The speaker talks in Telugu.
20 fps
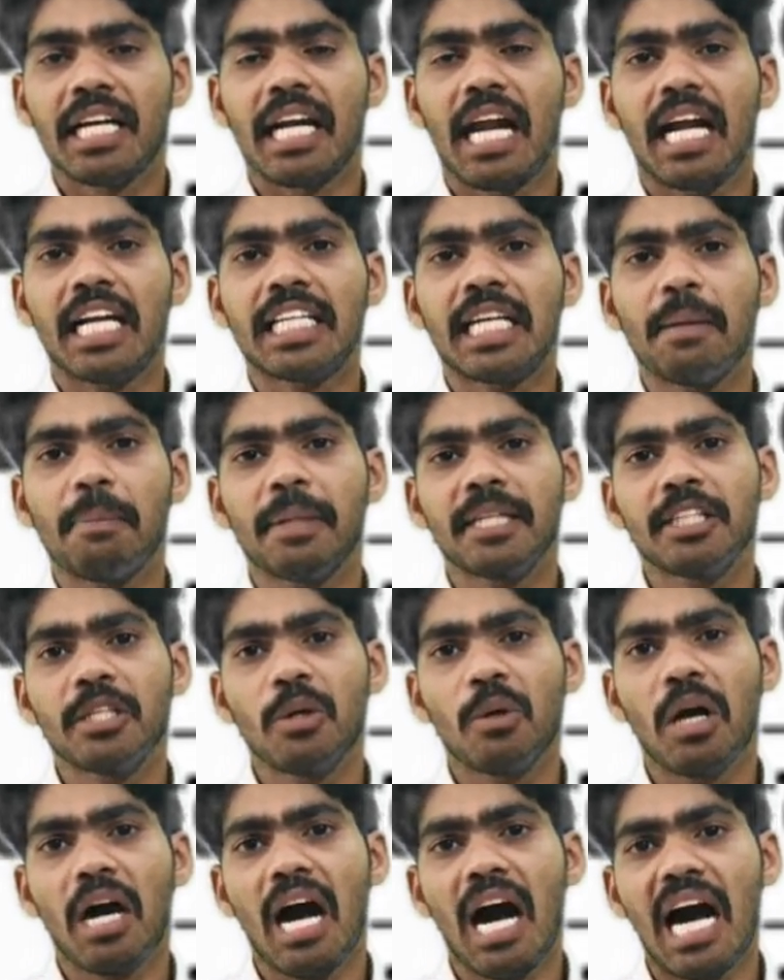రాష్ట్రపతి
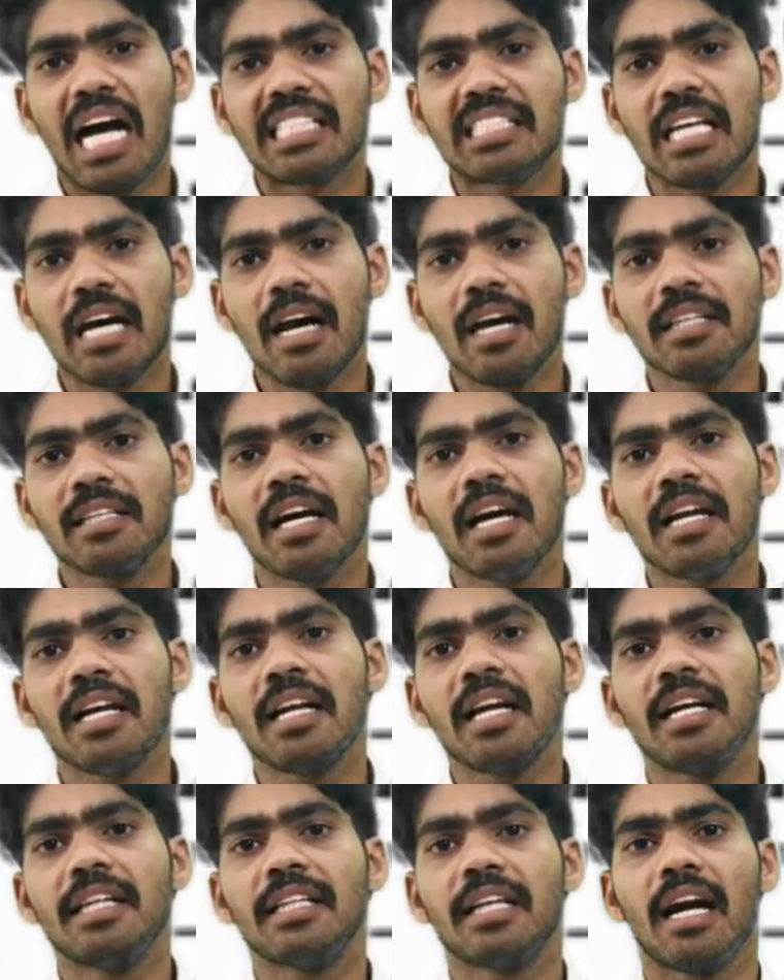యొక్క
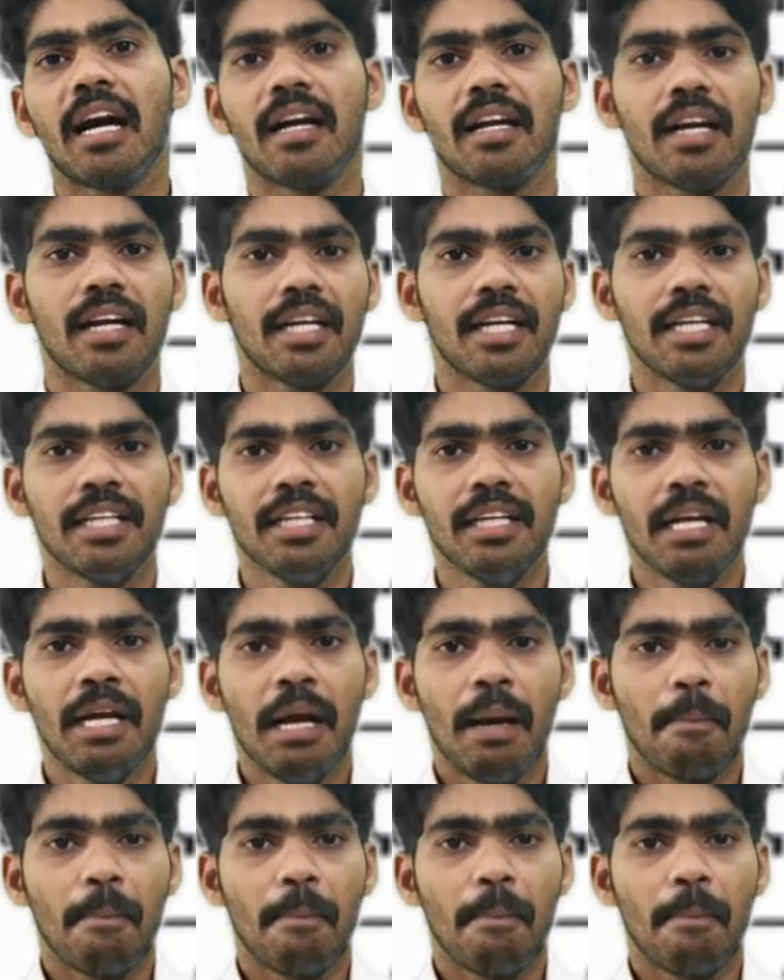అసాధారణ అధికారాలని